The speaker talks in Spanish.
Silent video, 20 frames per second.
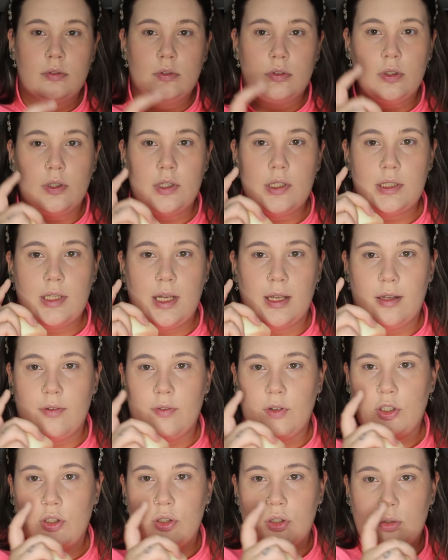¿No es? Hace
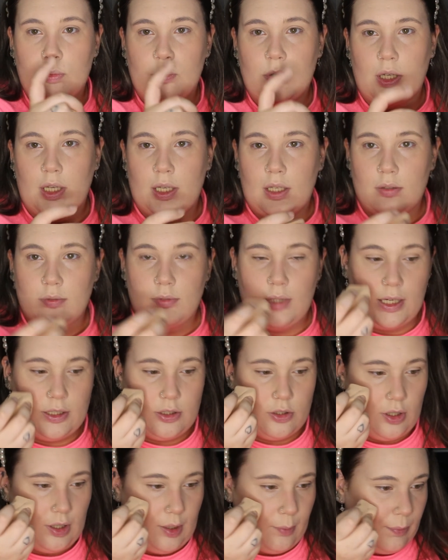efecto como que ha
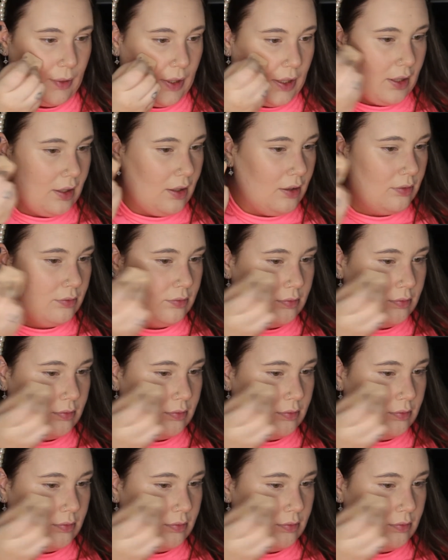sido a la playa